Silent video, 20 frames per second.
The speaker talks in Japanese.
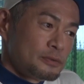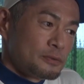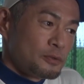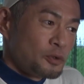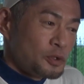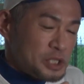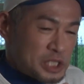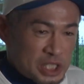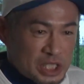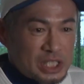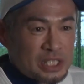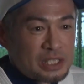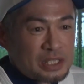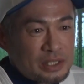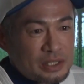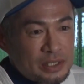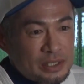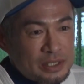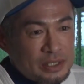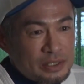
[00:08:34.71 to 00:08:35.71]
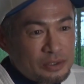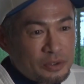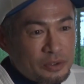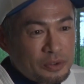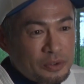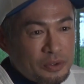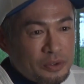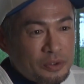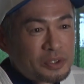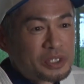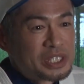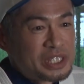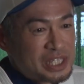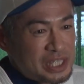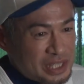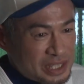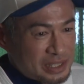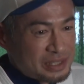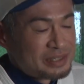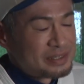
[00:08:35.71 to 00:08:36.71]
おいしいおい
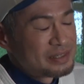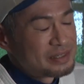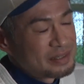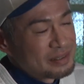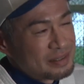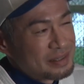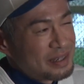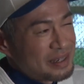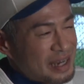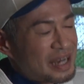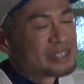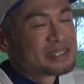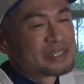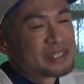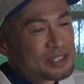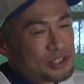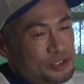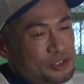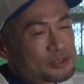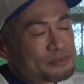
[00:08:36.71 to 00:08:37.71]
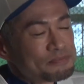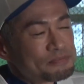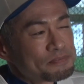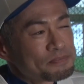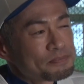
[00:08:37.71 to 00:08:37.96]
しいって感じる